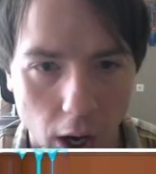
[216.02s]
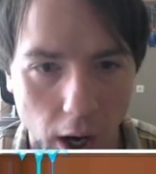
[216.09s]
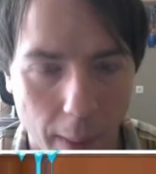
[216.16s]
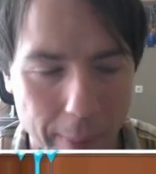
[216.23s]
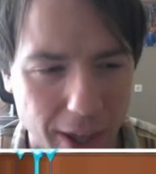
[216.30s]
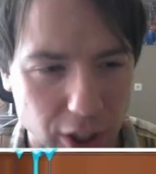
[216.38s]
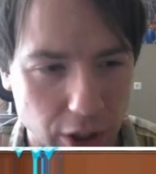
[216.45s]

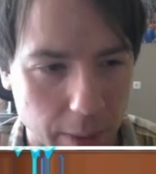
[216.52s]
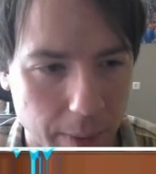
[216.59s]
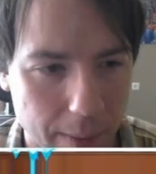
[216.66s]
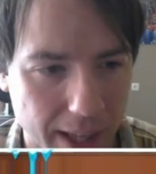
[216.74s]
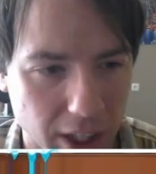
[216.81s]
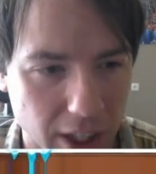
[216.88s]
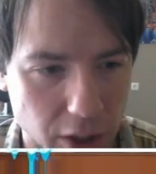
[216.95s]
опять же, на
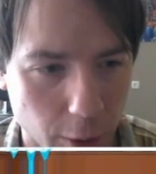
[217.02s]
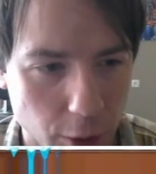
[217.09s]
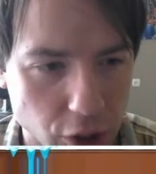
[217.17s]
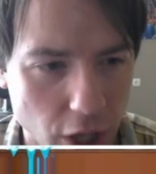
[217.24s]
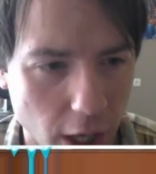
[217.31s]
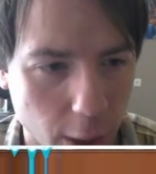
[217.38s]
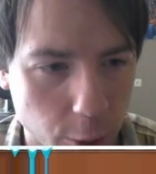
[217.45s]
примере нашего
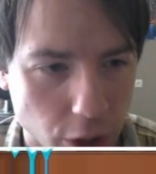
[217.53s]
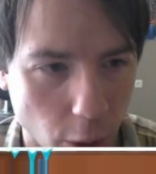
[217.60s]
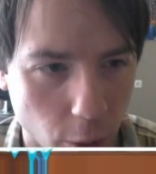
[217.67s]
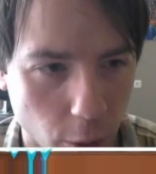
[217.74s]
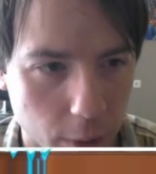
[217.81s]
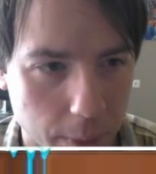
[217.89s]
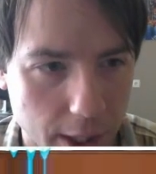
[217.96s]
ключа, ключ
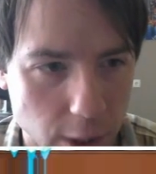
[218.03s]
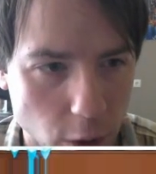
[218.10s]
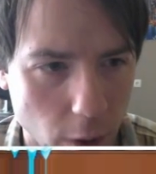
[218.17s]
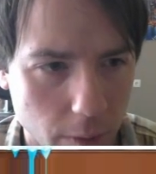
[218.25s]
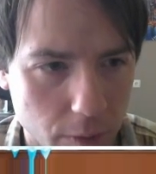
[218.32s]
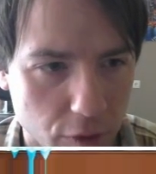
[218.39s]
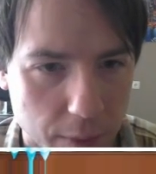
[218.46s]
так вот
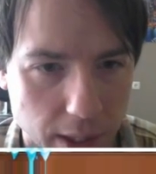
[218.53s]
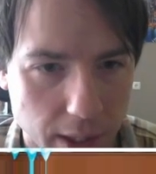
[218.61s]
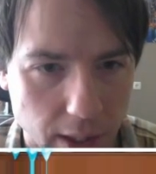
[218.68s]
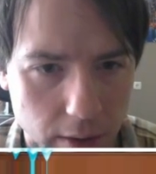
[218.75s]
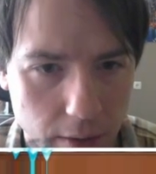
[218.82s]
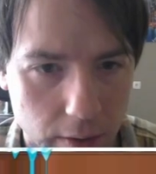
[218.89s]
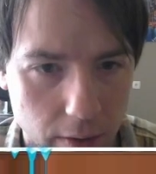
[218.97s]
перенесем в
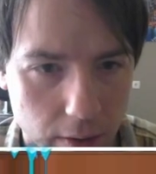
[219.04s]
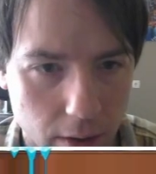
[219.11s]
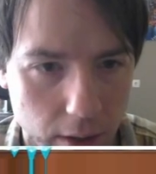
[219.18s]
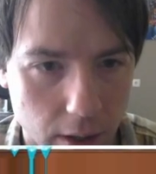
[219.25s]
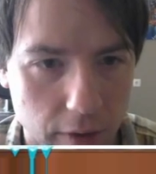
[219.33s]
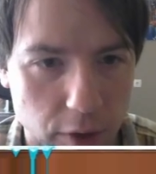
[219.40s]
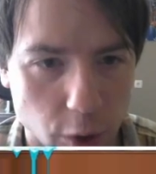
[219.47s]
пинет,
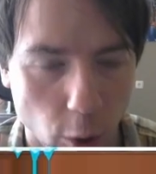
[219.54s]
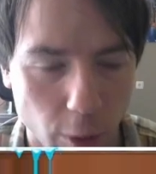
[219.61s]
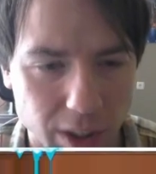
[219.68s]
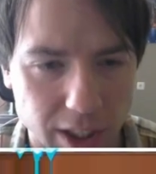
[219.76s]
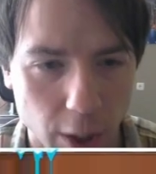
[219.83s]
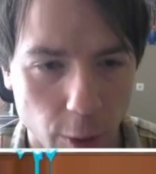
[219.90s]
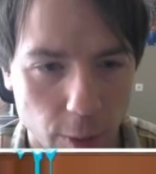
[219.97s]
все,
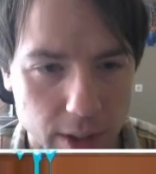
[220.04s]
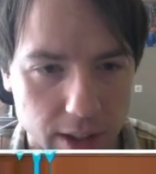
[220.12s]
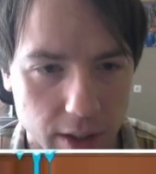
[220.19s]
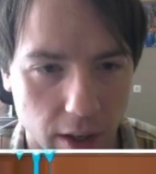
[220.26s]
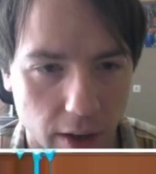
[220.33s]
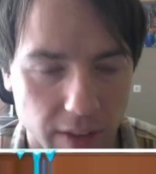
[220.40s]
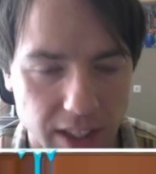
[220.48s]
он
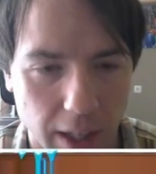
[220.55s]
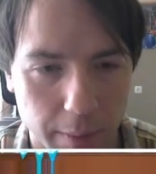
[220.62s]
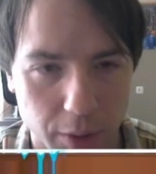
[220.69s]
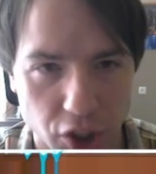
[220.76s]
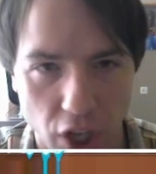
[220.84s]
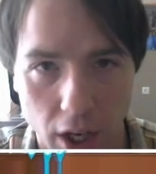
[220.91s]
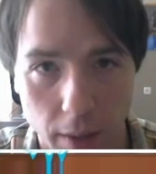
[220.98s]
становится в
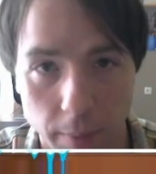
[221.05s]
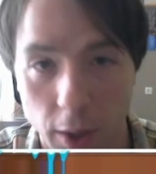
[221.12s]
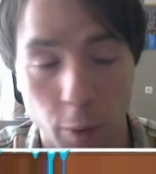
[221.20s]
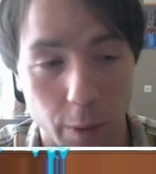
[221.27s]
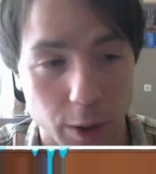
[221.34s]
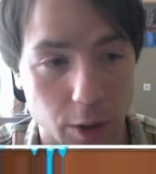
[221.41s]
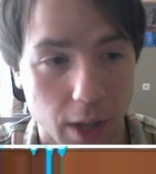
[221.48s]
самом начале. Я
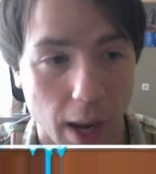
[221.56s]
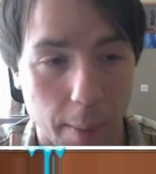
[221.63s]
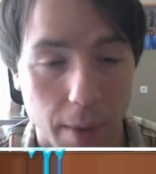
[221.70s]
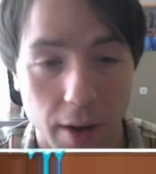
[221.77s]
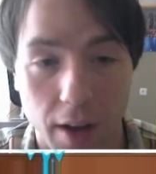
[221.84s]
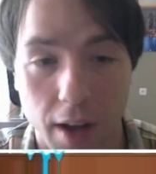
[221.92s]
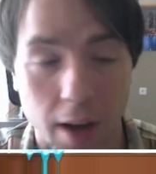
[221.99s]
думаю, как
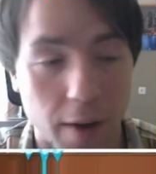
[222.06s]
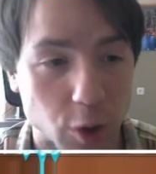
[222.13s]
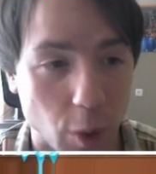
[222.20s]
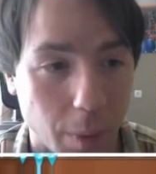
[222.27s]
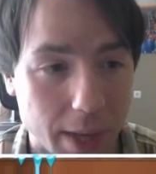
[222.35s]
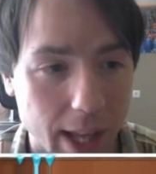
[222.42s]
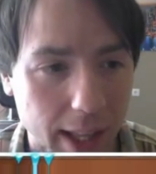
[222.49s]
бы
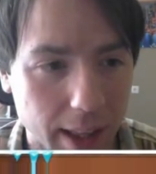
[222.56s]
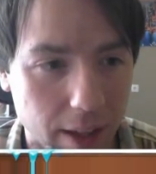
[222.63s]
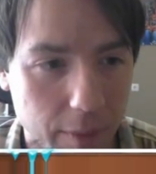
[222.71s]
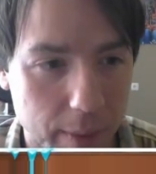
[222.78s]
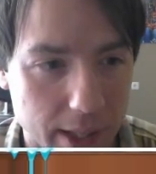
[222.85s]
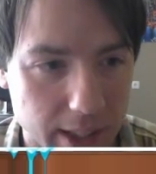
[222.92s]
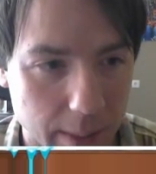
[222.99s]
все
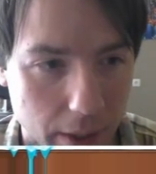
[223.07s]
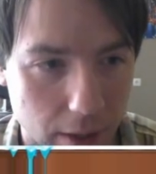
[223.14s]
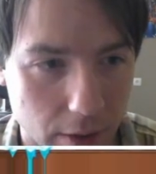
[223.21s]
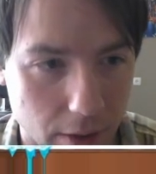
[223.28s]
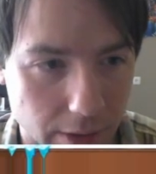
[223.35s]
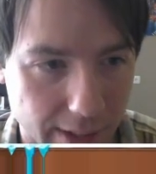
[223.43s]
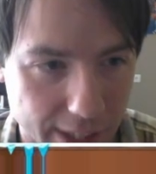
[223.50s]
понятно, в
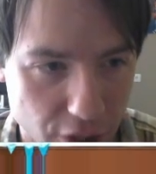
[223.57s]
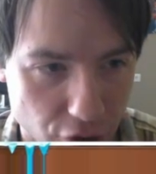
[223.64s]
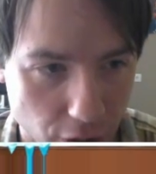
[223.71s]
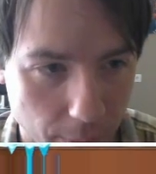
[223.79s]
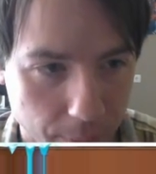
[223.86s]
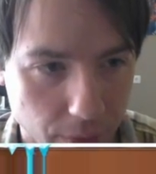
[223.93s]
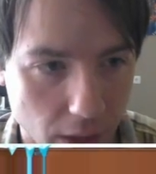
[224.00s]
принципе, логично.